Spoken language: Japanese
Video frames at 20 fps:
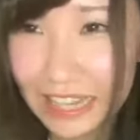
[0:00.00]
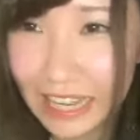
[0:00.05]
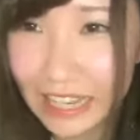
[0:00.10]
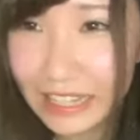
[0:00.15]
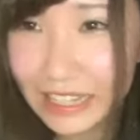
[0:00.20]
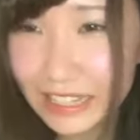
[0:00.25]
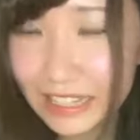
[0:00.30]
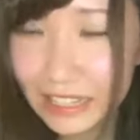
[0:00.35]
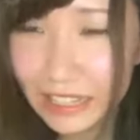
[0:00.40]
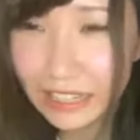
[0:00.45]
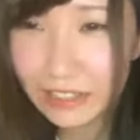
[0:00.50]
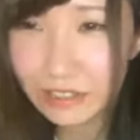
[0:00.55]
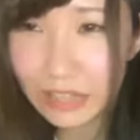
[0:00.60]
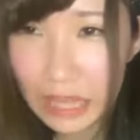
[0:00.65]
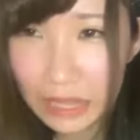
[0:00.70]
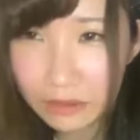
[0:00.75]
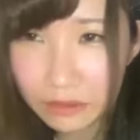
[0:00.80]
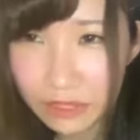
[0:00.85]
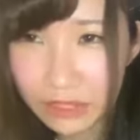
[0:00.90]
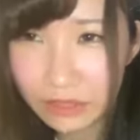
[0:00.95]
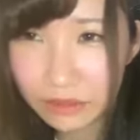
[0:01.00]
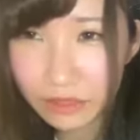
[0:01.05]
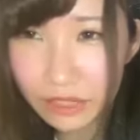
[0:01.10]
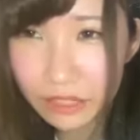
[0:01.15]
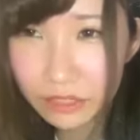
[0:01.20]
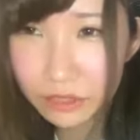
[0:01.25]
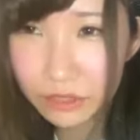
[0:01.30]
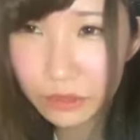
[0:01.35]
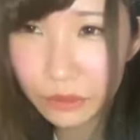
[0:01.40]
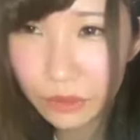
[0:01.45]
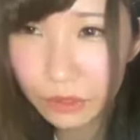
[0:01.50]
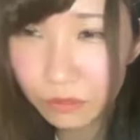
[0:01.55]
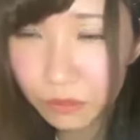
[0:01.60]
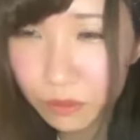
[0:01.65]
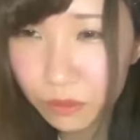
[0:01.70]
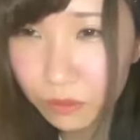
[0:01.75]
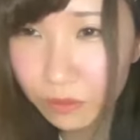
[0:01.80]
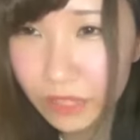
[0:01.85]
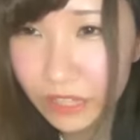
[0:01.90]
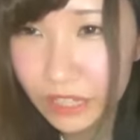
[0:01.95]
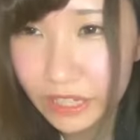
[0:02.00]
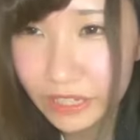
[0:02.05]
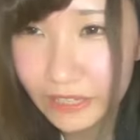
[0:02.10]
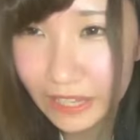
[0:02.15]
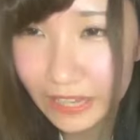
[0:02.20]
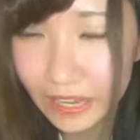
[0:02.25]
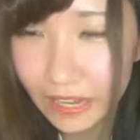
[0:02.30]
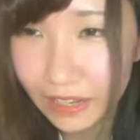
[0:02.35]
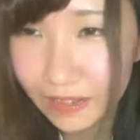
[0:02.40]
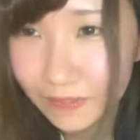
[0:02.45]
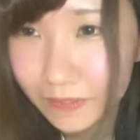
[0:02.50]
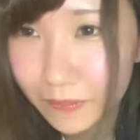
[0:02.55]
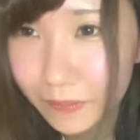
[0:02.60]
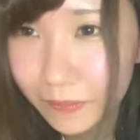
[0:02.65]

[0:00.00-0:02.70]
安定の楽しさをねちょっと追い求めていきたいが